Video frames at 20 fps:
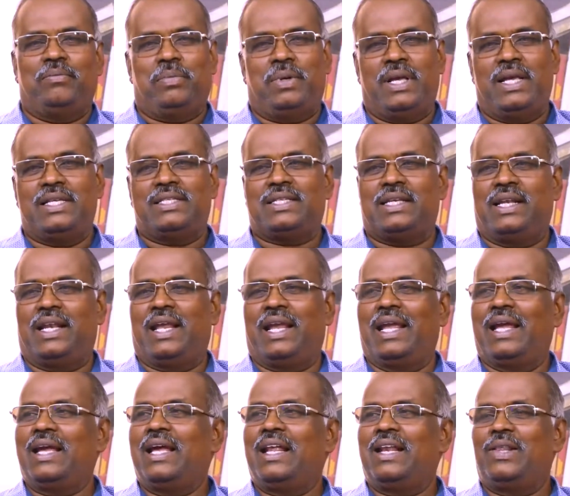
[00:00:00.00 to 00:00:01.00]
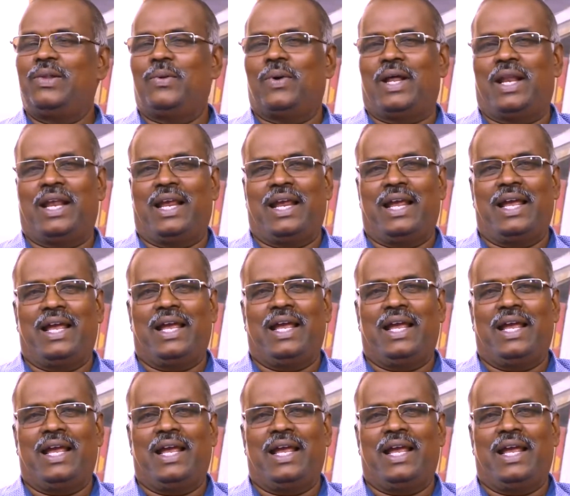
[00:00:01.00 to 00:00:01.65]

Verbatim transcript: பேசி நீங்கள் எங்கேருந்து வரீங்க